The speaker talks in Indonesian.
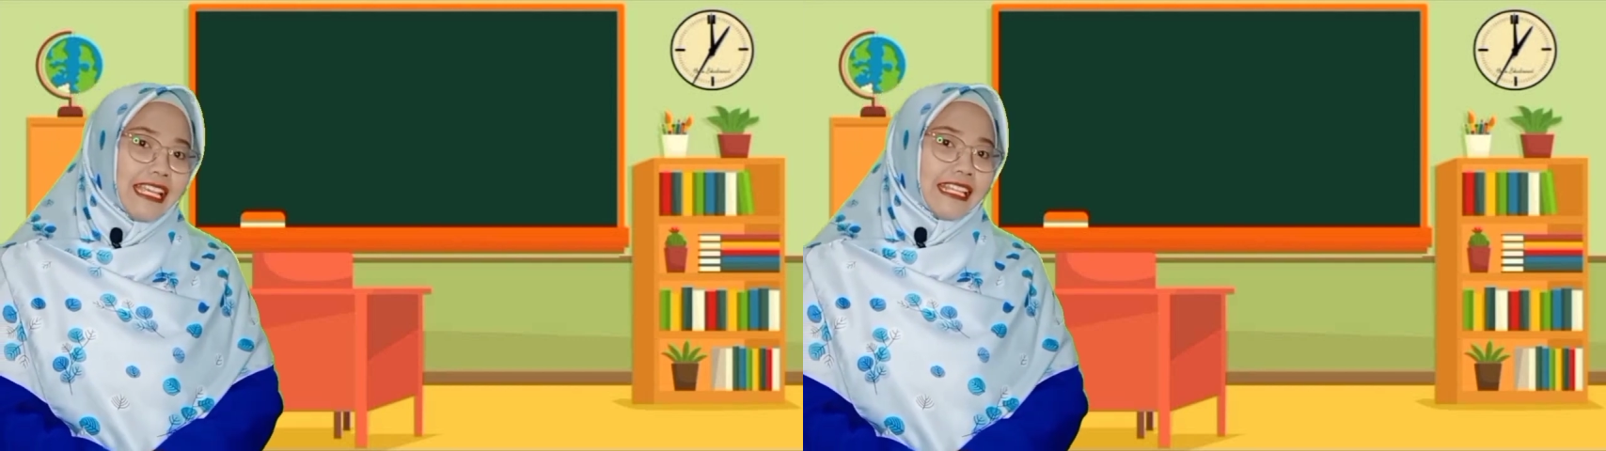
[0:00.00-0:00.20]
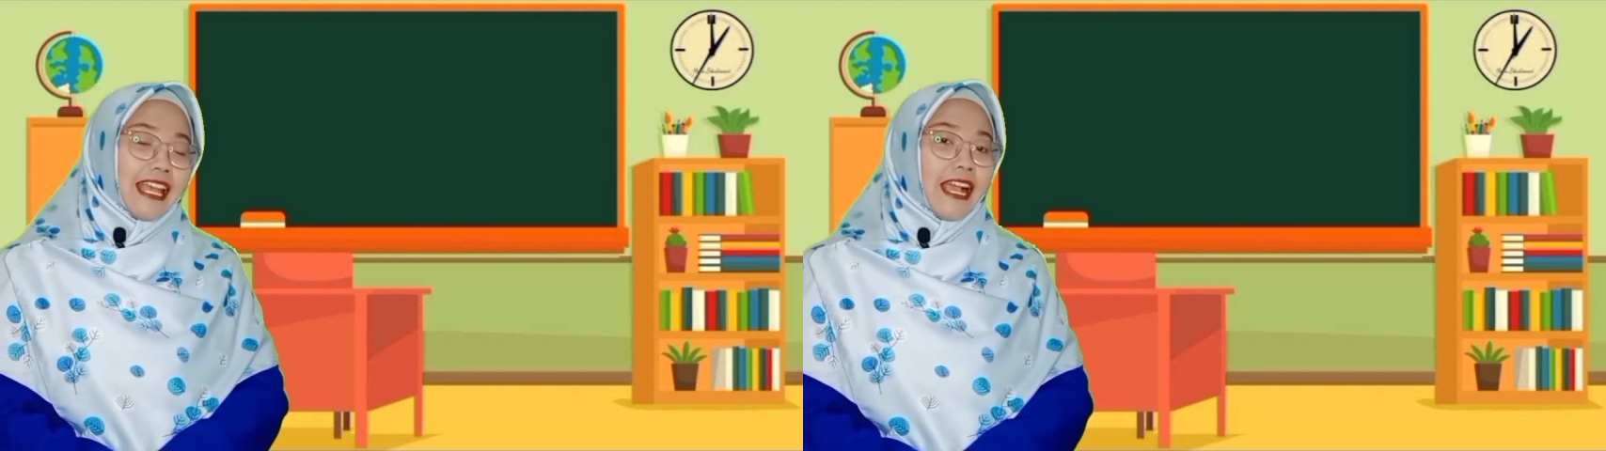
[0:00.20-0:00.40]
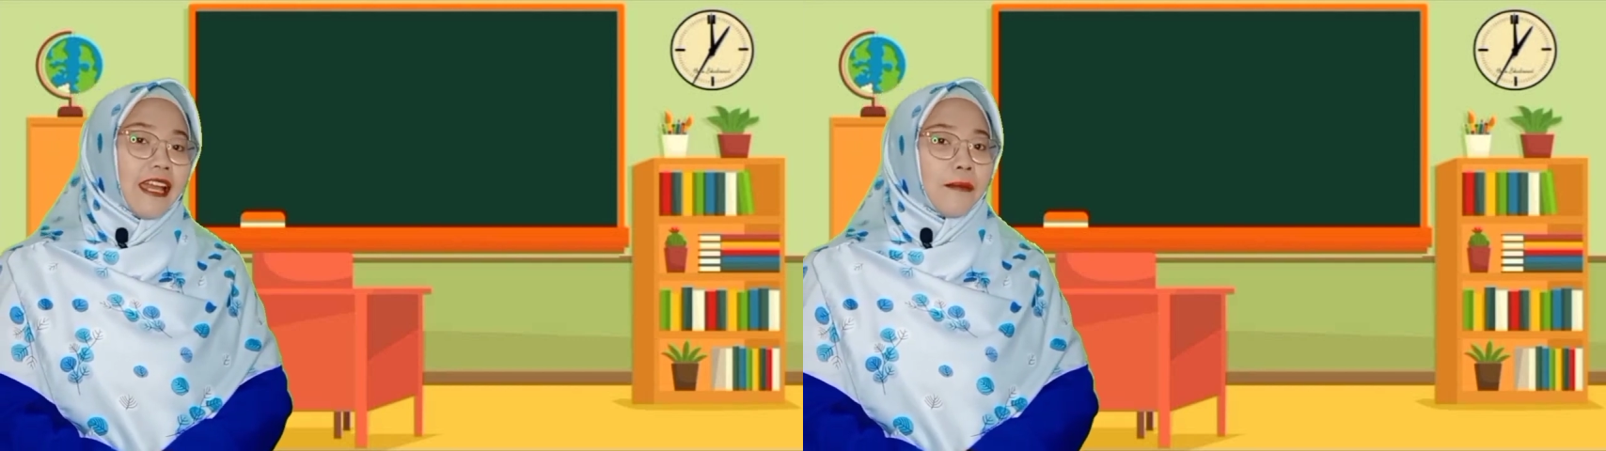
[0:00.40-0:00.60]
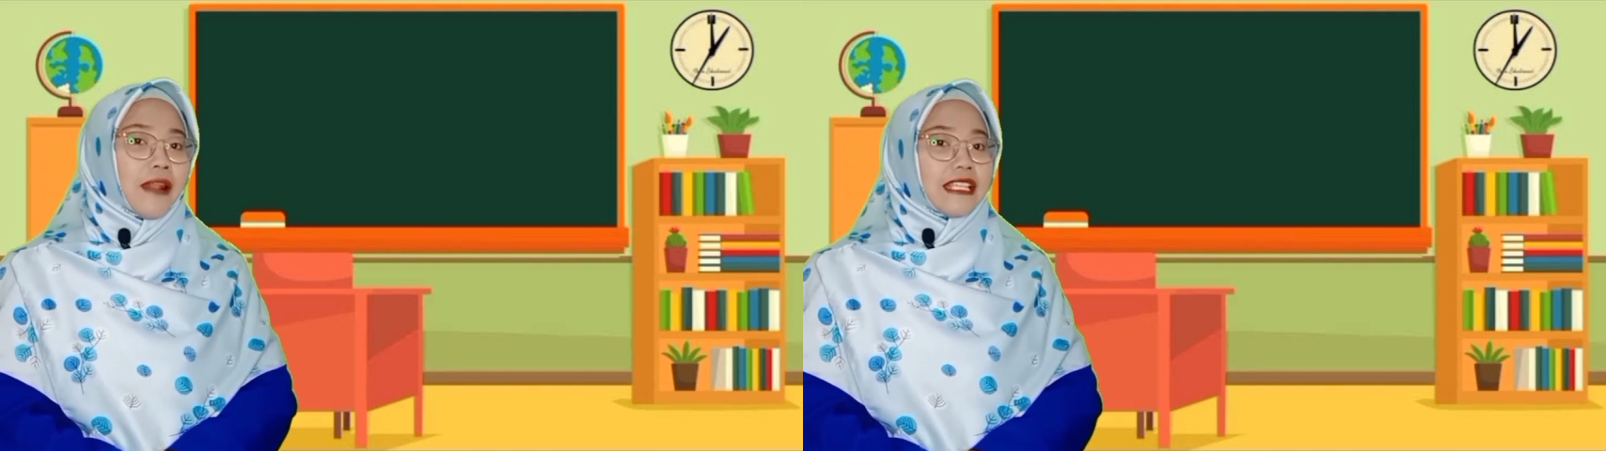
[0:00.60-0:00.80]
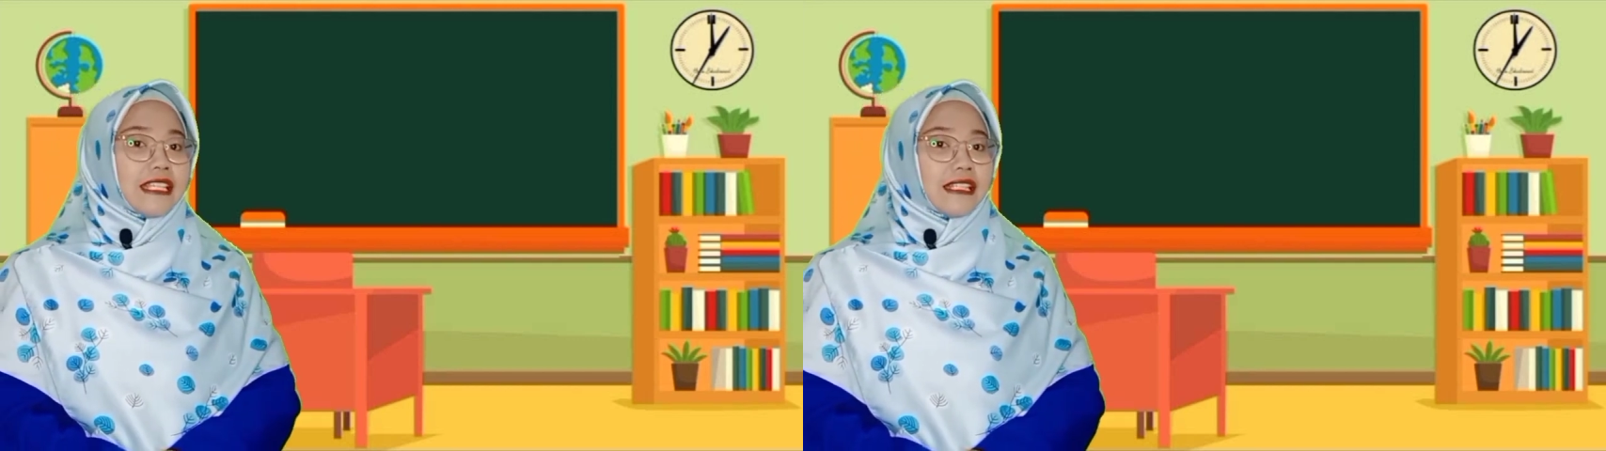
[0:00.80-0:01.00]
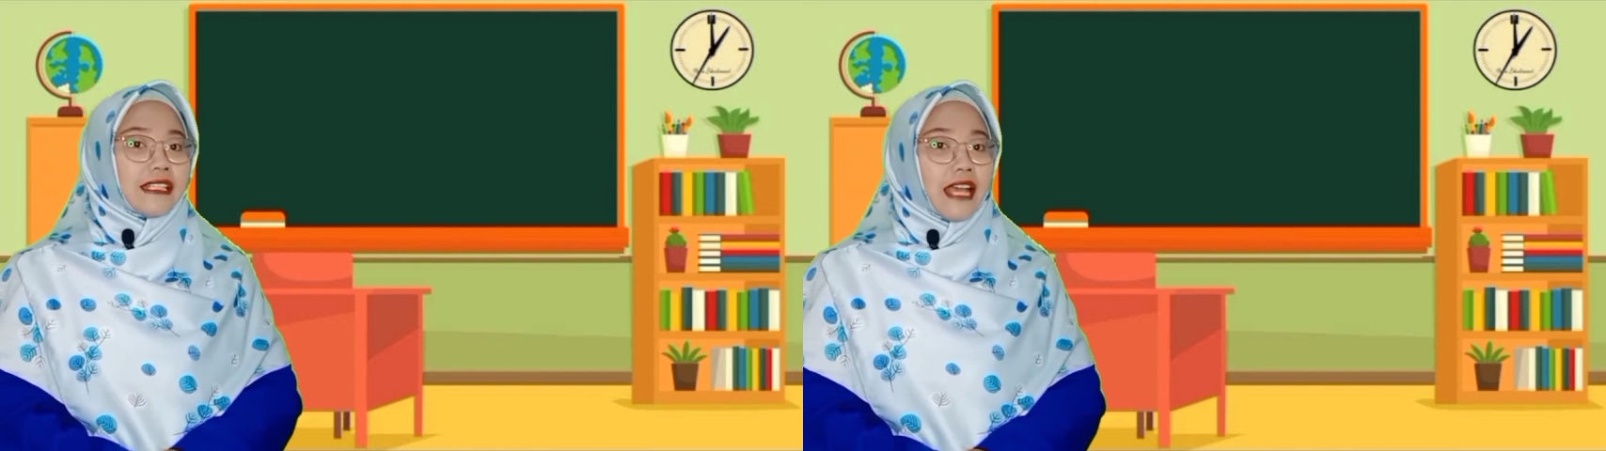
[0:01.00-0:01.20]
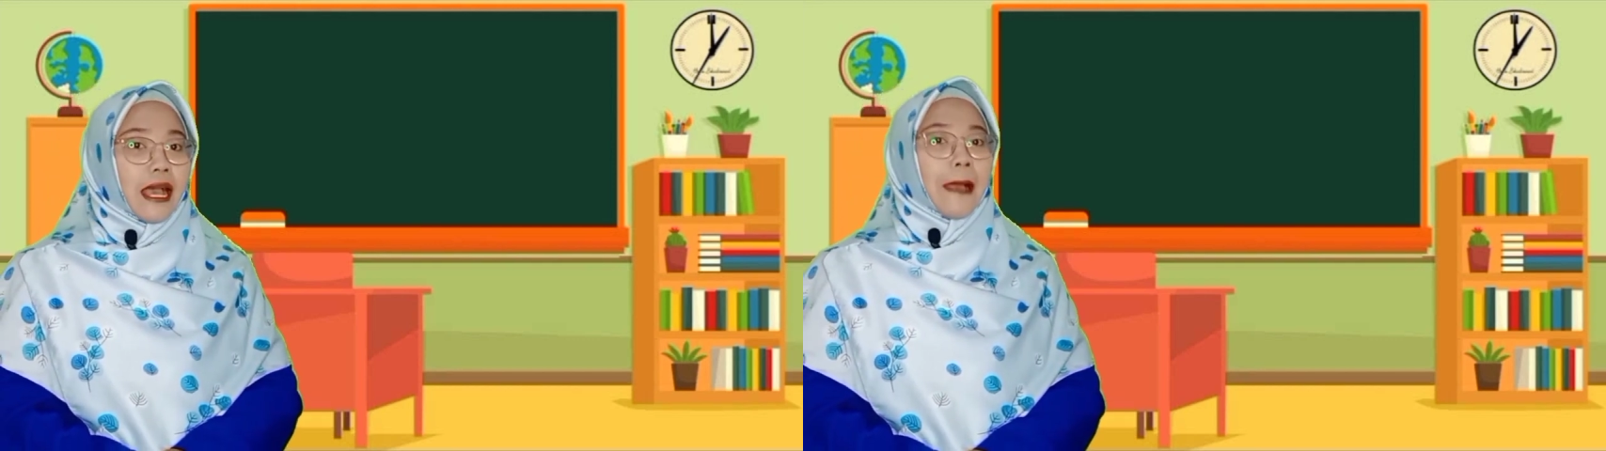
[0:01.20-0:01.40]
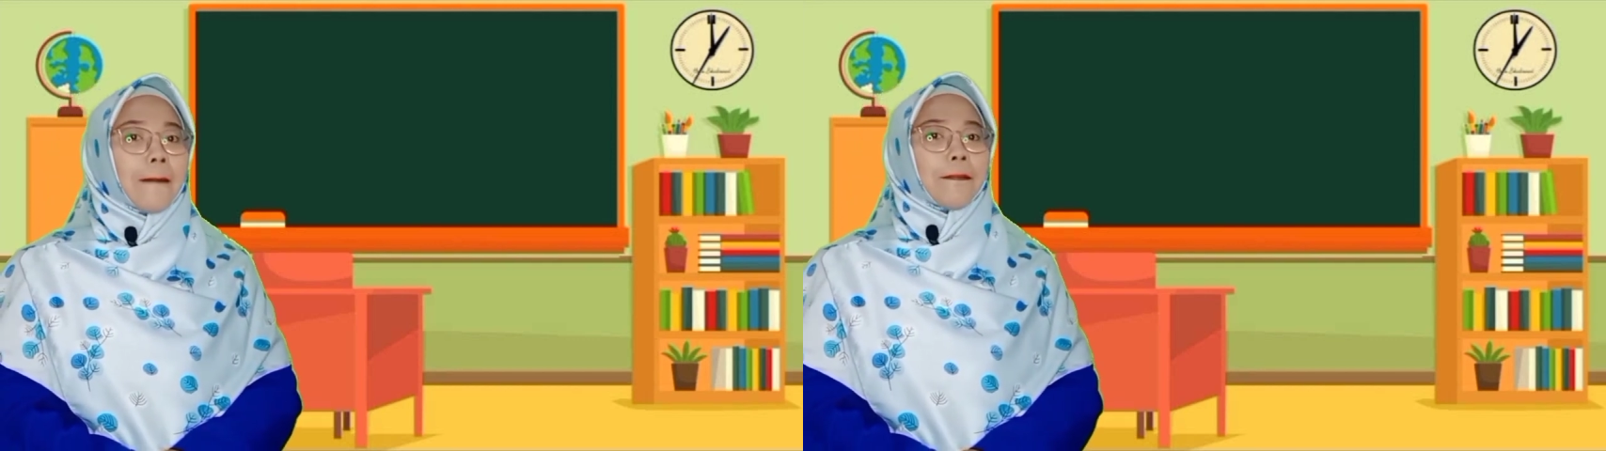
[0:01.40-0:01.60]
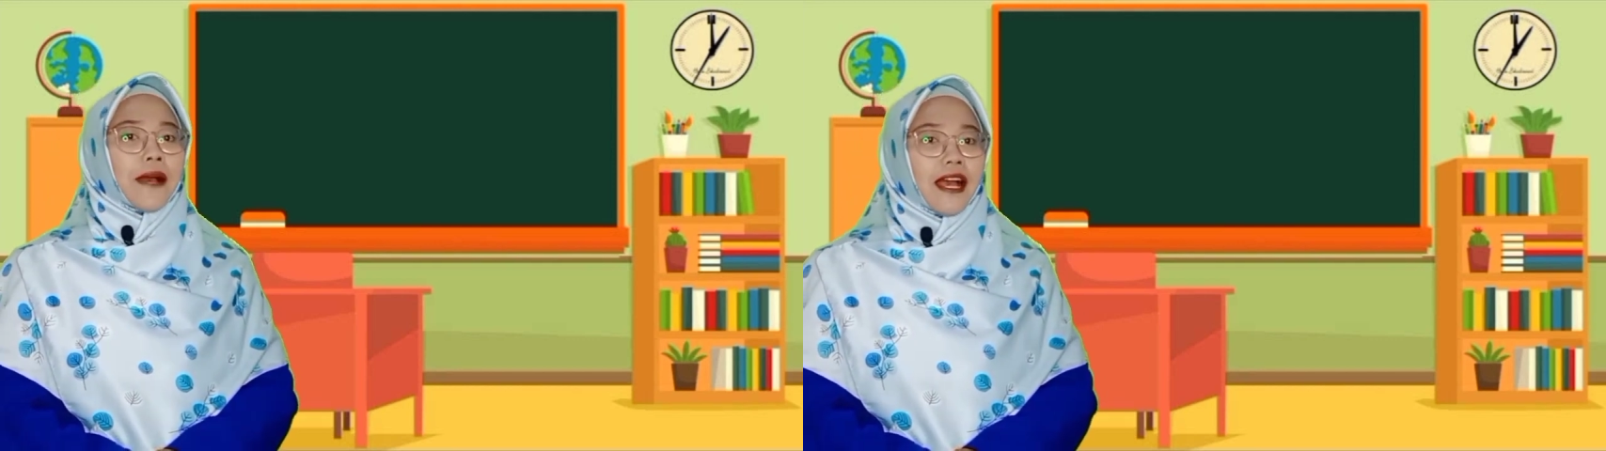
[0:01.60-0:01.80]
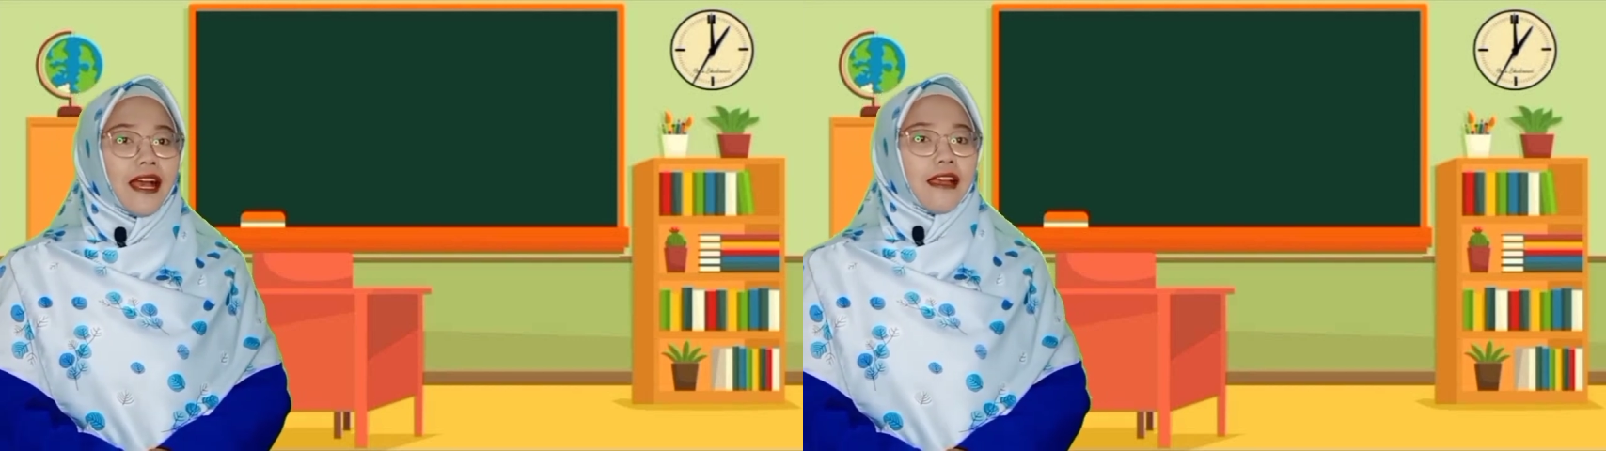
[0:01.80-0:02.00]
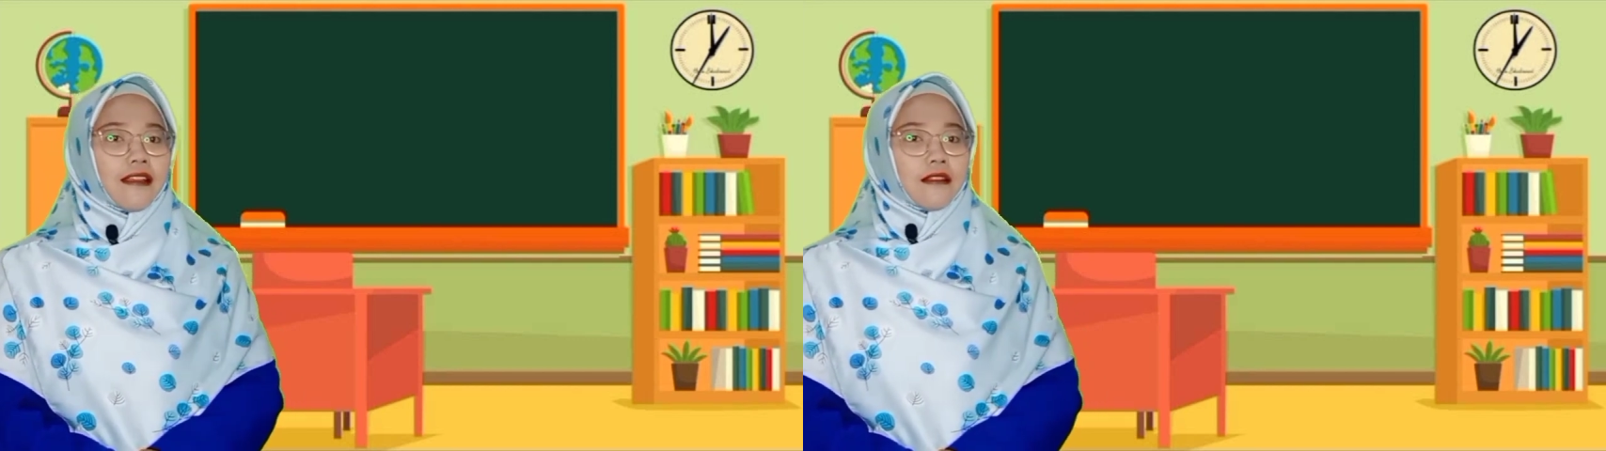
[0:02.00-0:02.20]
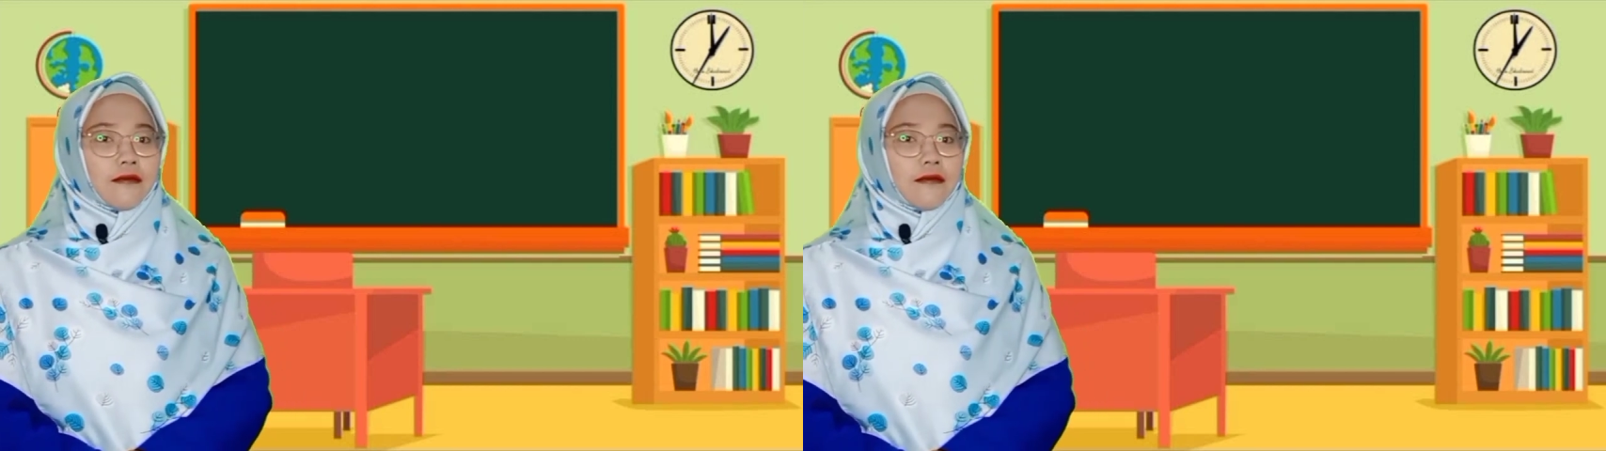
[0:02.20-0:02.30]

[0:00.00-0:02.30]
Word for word: kita akan belajar tentang apa?